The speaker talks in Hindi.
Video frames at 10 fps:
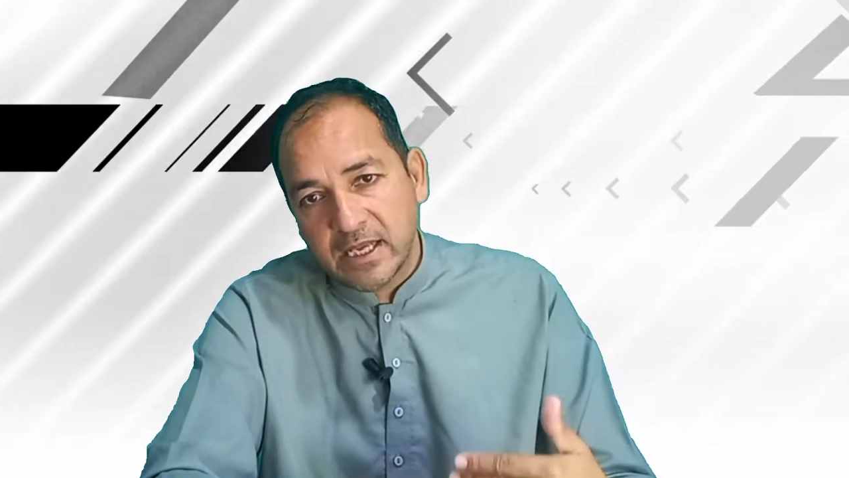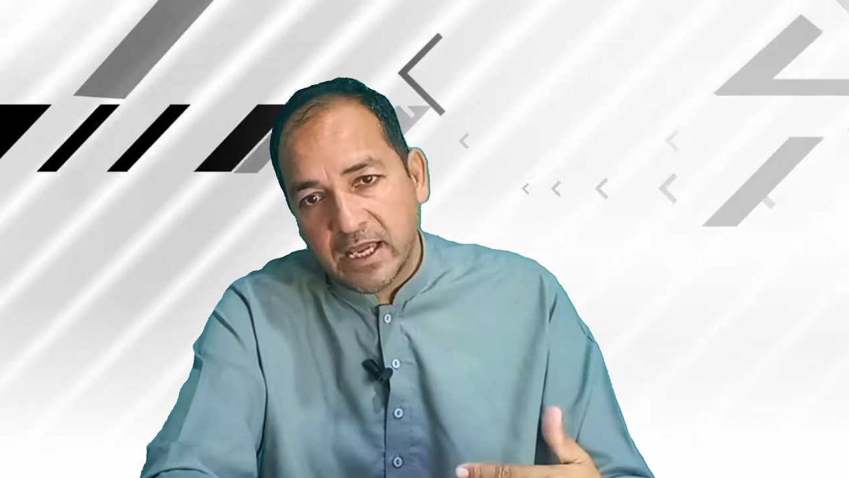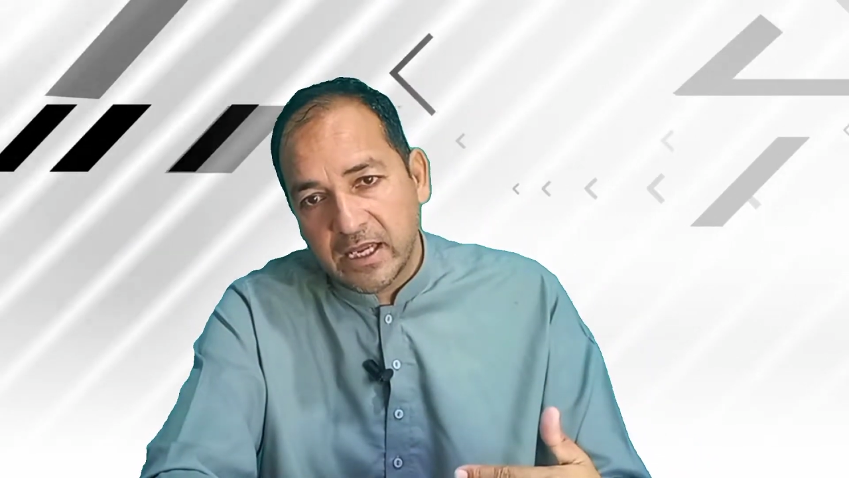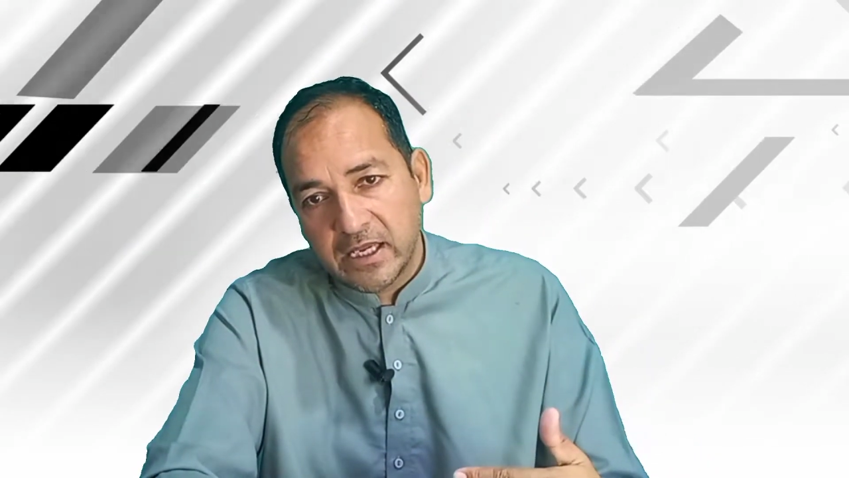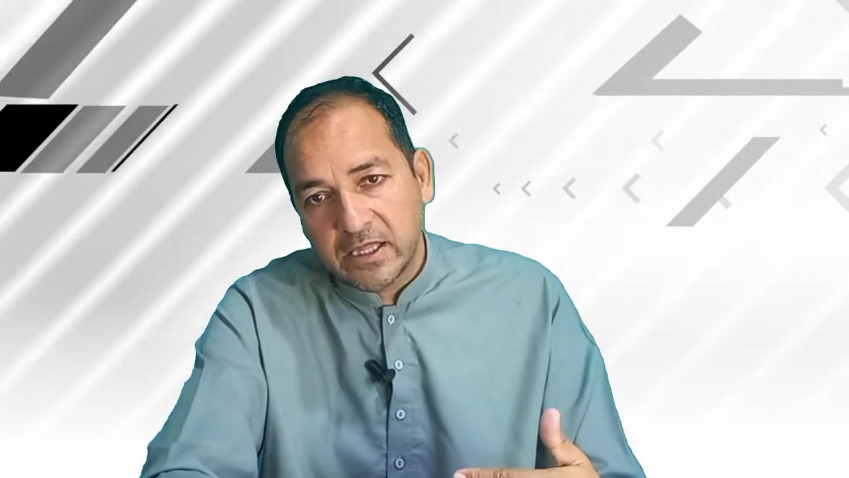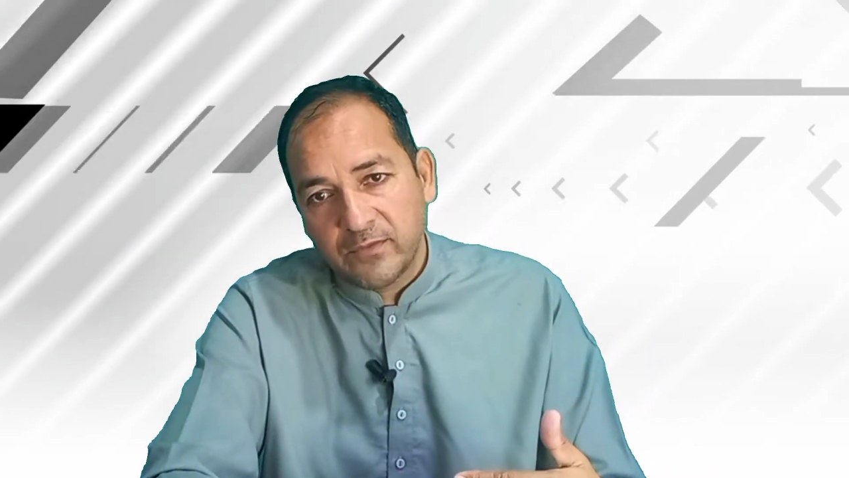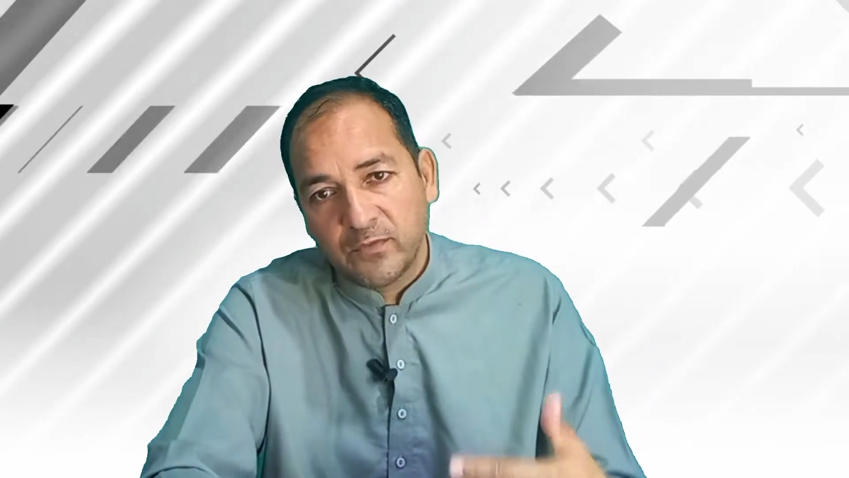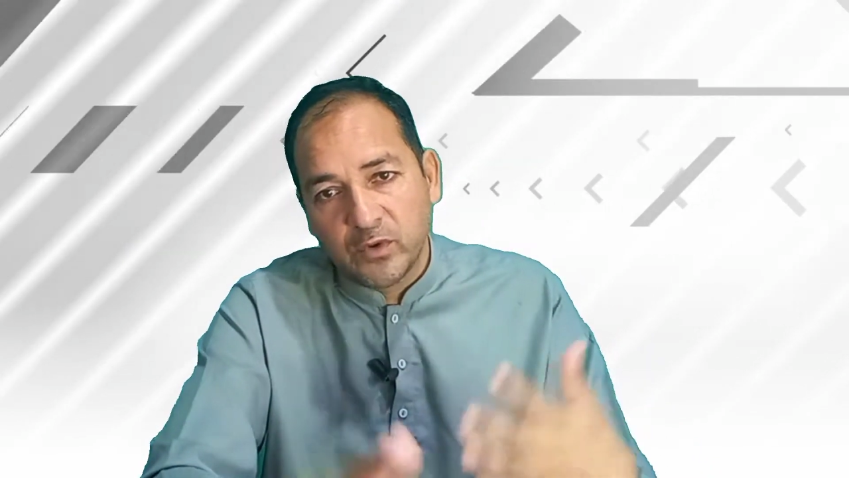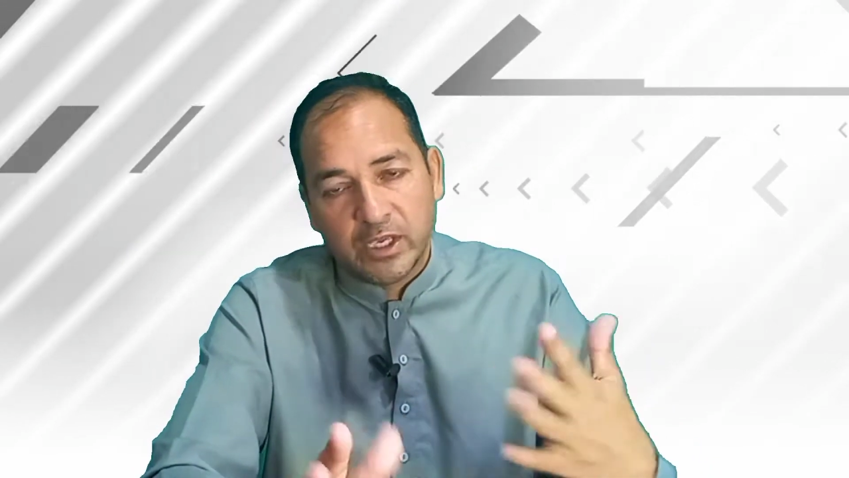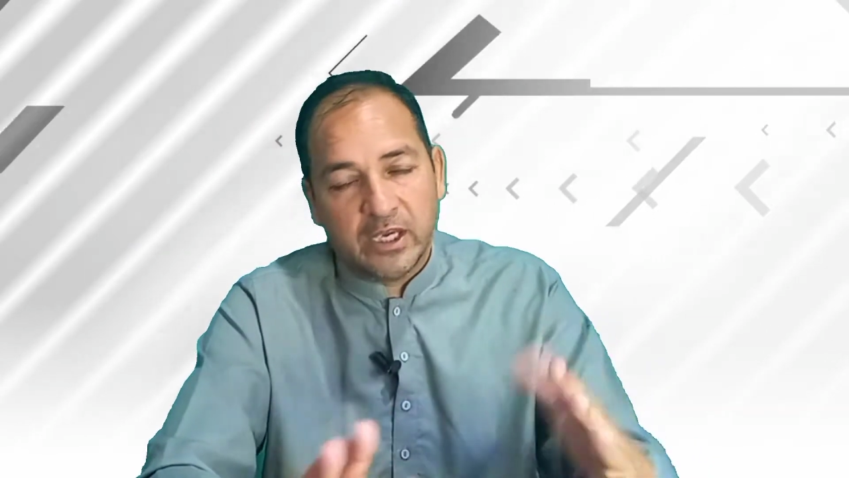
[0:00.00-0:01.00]
लाए गए थे
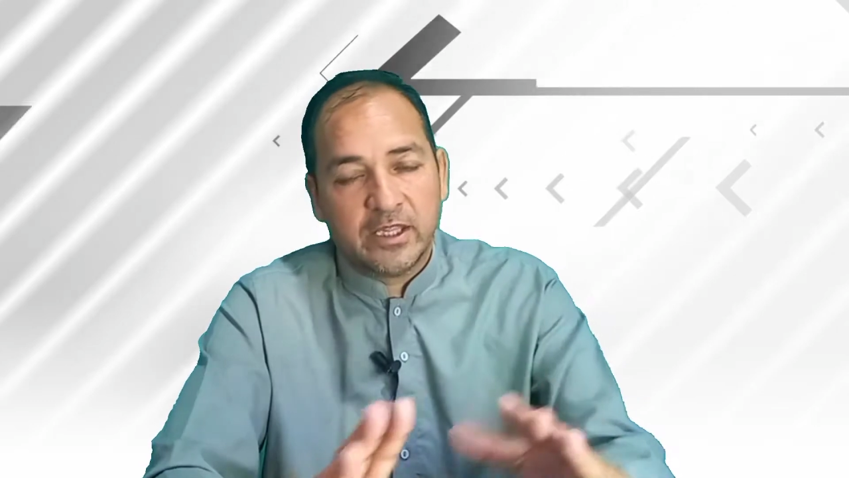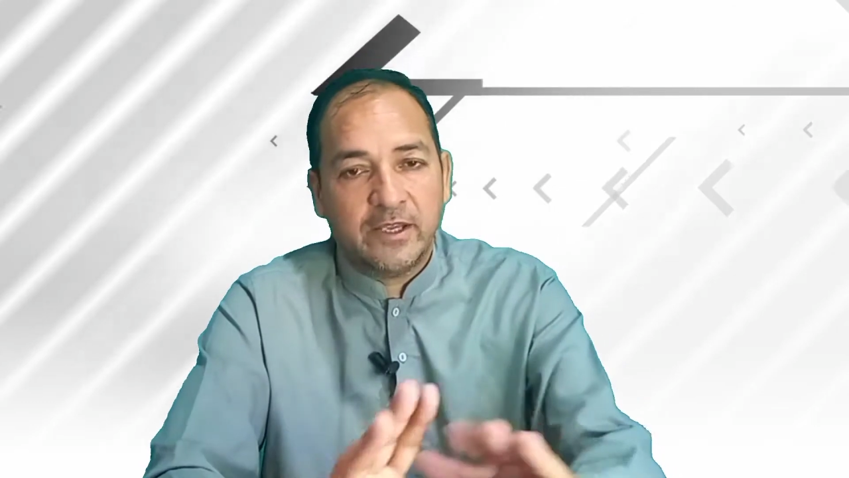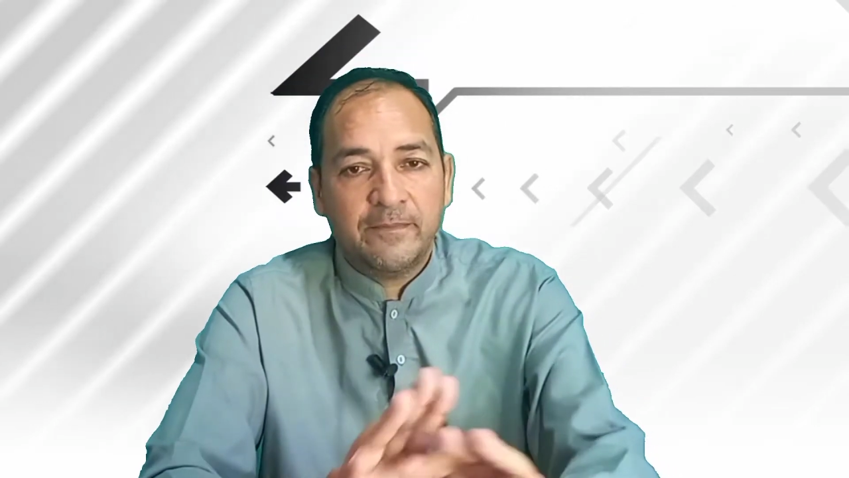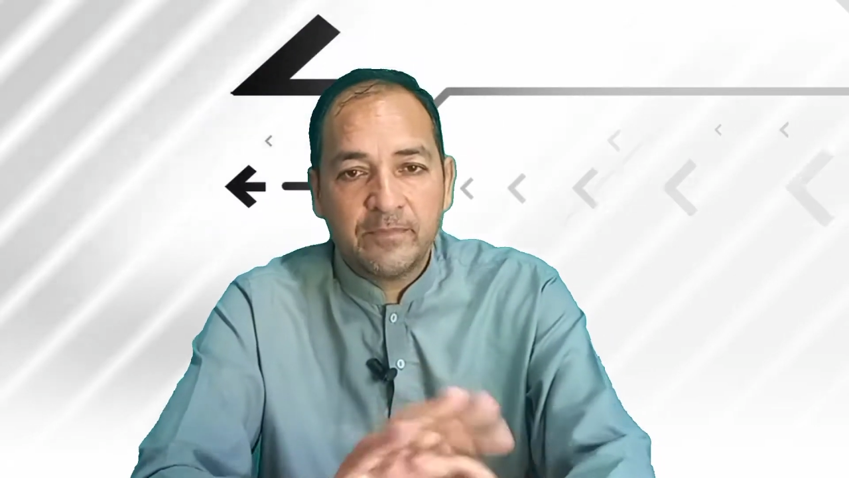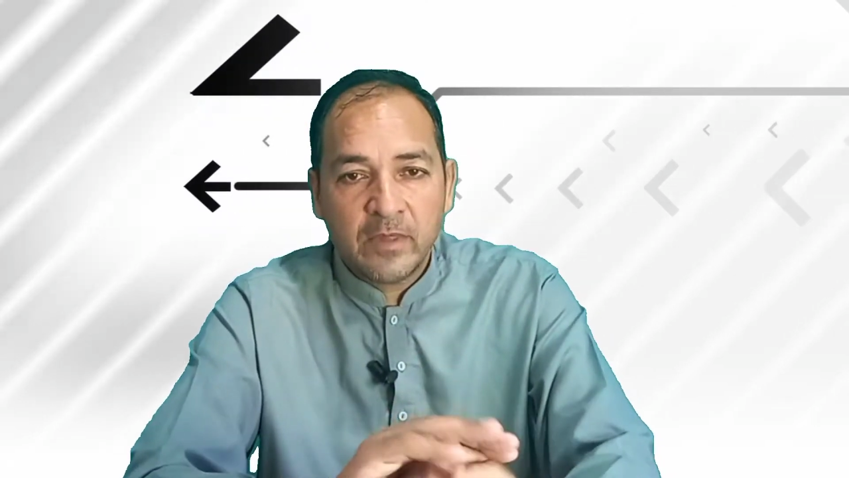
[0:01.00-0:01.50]
वो क्या थे